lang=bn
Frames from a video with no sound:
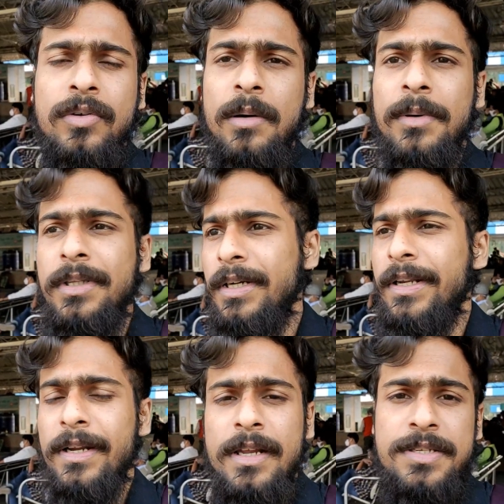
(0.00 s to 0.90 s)
তো আমাদের
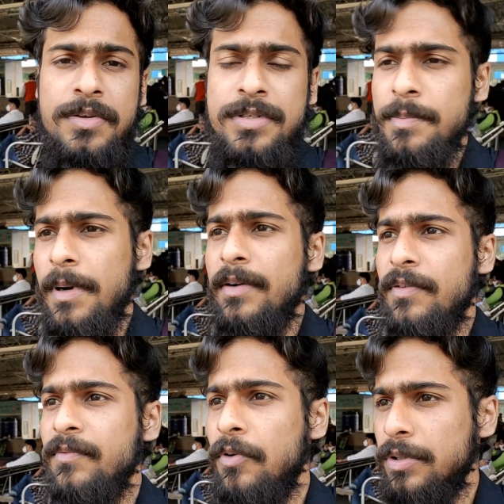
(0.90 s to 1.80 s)
ট্রেন আছে হচ্ছে
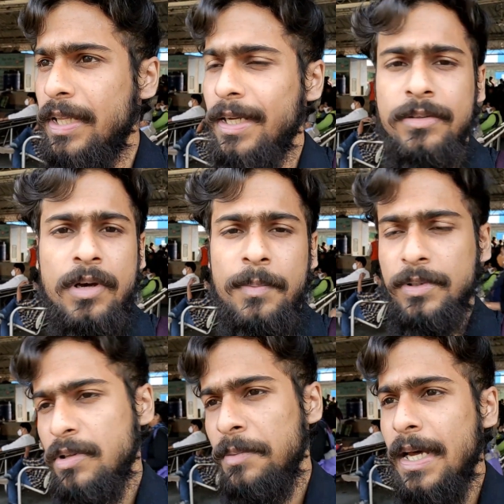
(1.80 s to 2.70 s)
প্ল্যাটফর্ম ফোর থেকে তো
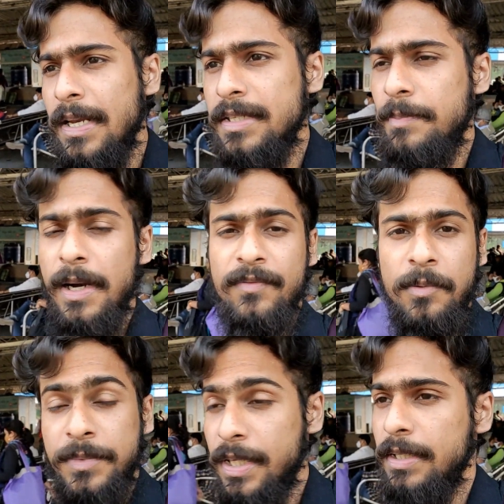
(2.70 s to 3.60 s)
আপাতত আমি দাঁড়িয়েছি
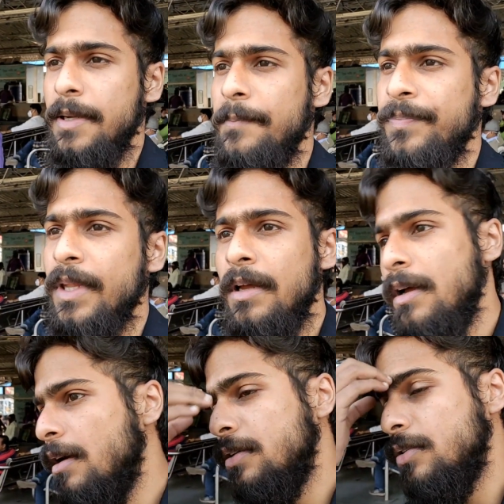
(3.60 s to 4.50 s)
প্ল্যাটফর্ম থ্রিতে
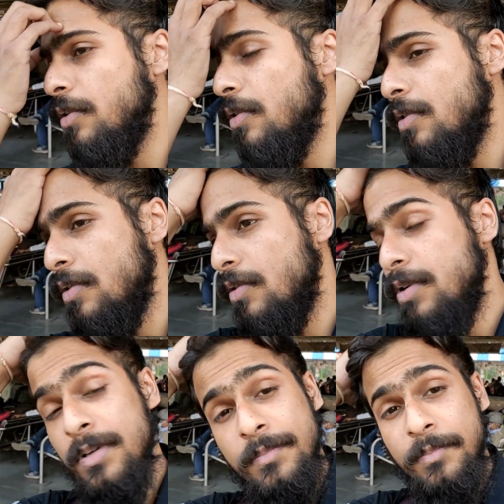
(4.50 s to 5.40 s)
তো
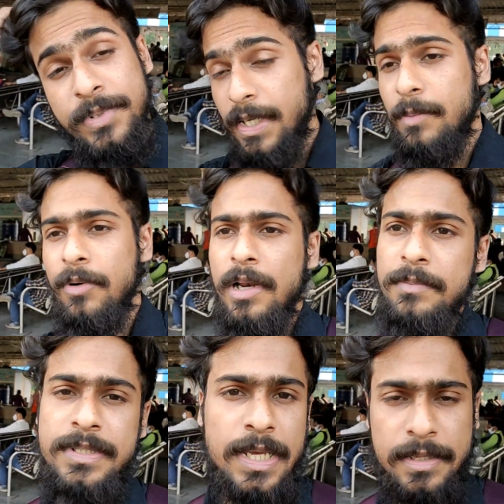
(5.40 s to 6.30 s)
যেটা
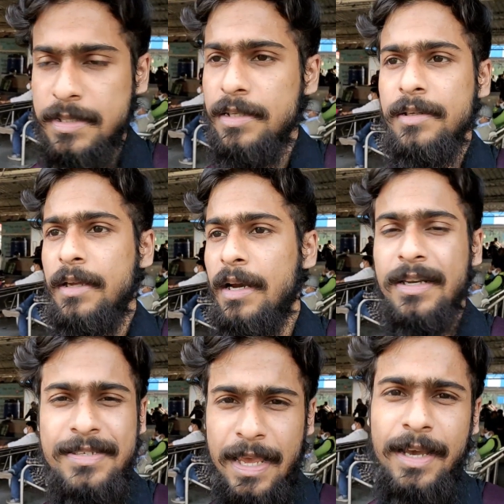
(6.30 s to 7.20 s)
বললাম যে যাচ্ছি
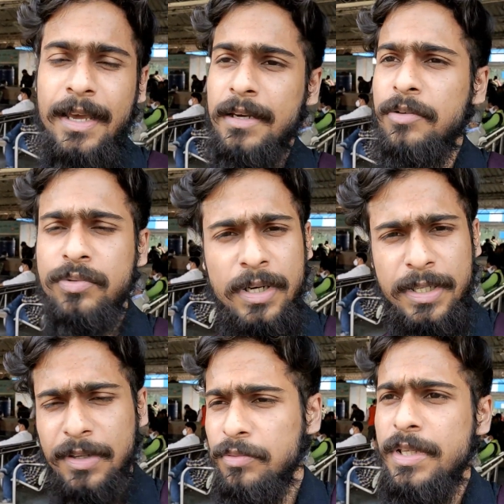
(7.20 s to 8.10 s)
একটা জায়গায় নতুন
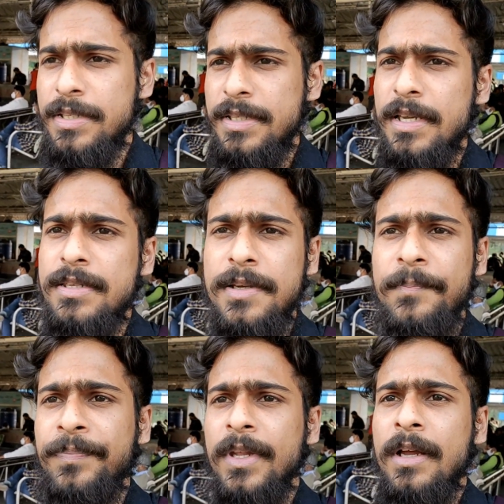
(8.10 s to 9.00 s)
একটা উদ্দেশ্যে যাচ্ছি
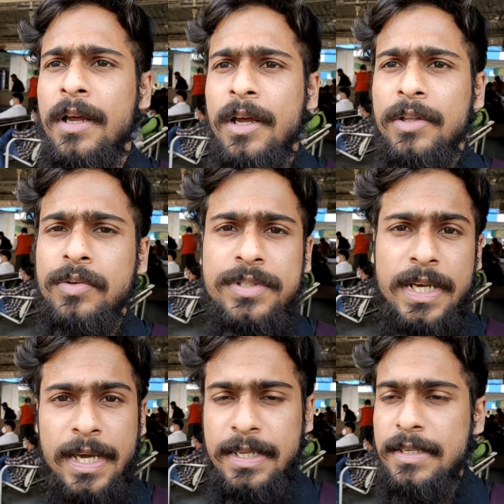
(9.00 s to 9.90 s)
তো
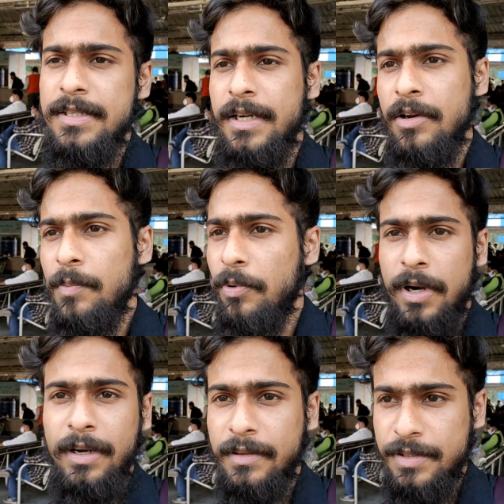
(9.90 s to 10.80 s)
যেখানে যেতে সেটা আমরা
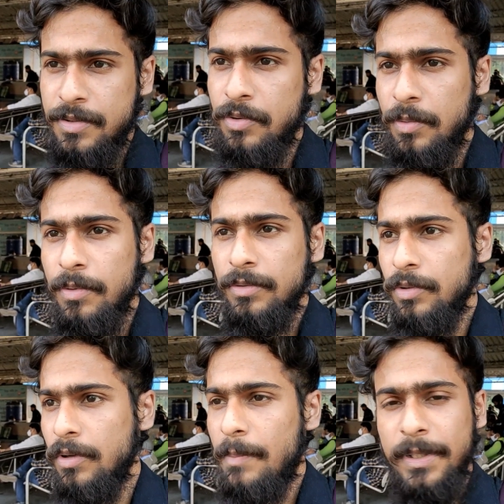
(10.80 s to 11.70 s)
পরে ডিসকাশন করবো
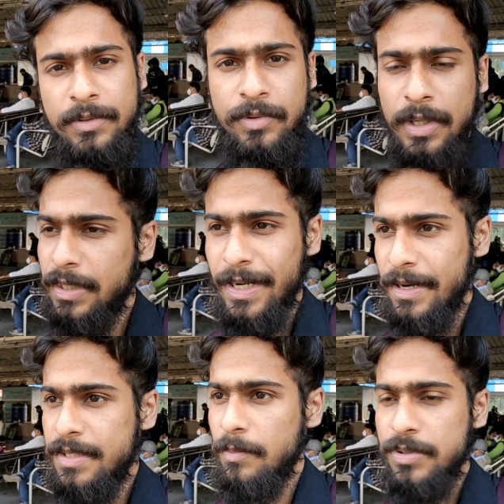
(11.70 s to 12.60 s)
তো আপাতত
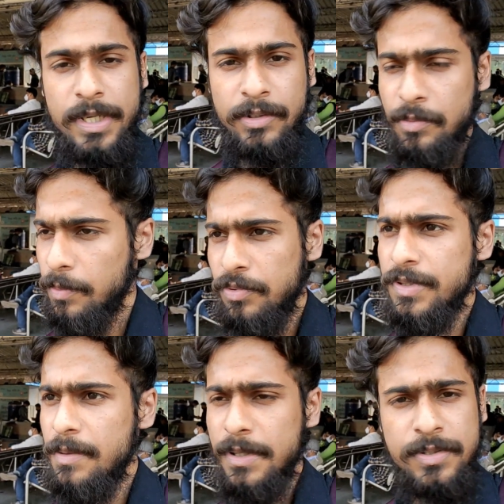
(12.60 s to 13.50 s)
ট্রেনে চাপো সেটা তো আমি
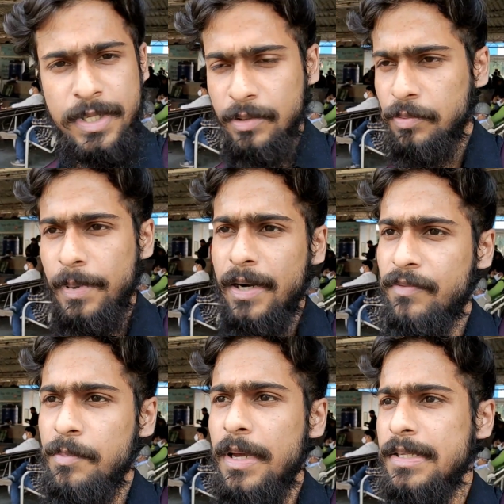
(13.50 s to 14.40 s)
বুঝতেই পারছো যেহেতু
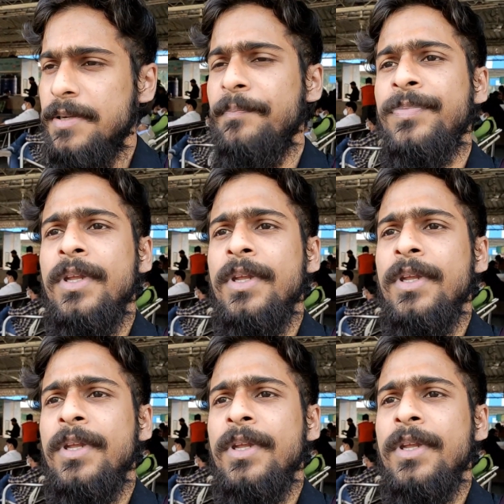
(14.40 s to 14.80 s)
প্ল্যাটফর্মে আছি